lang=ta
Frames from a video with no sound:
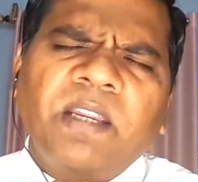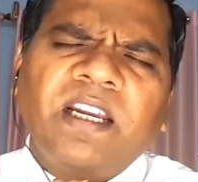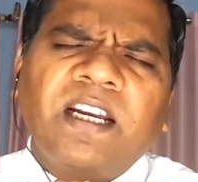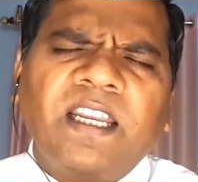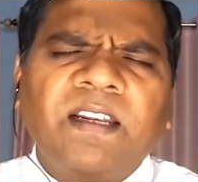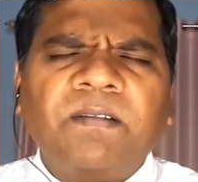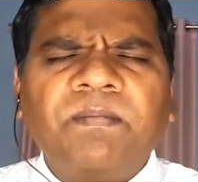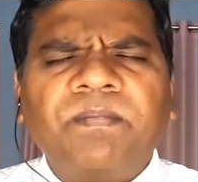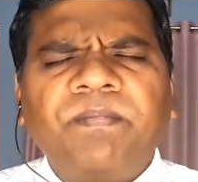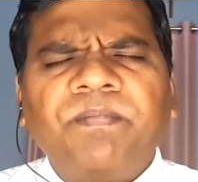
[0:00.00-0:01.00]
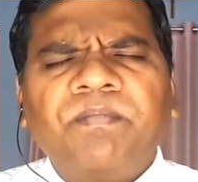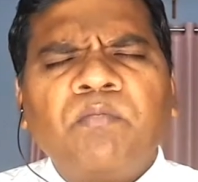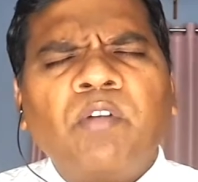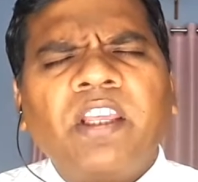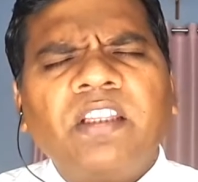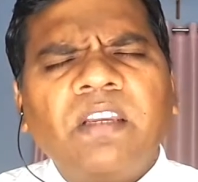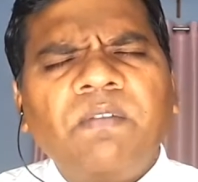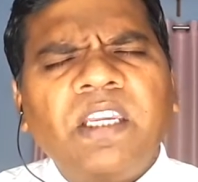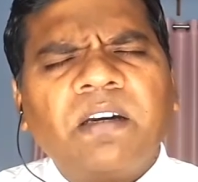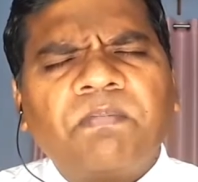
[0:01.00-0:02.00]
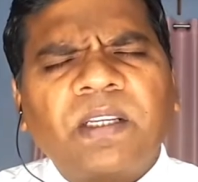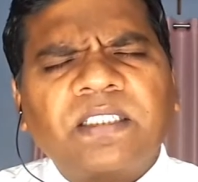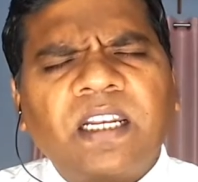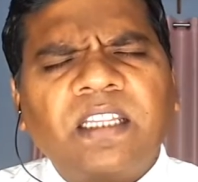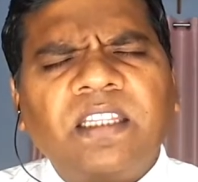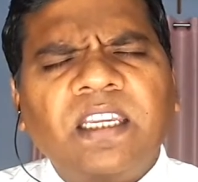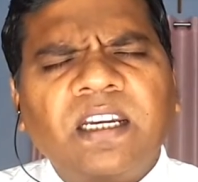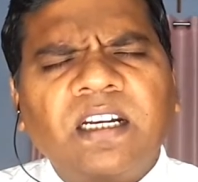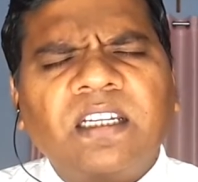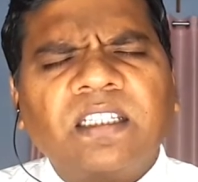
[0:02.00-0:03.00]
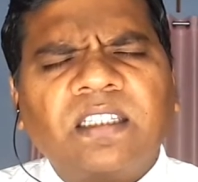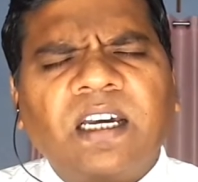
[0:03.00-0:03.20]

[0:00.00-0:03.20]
சமயங்களில் உம்முடைய தெய்வீக பிரசன்னத்தை எங்களுக்கு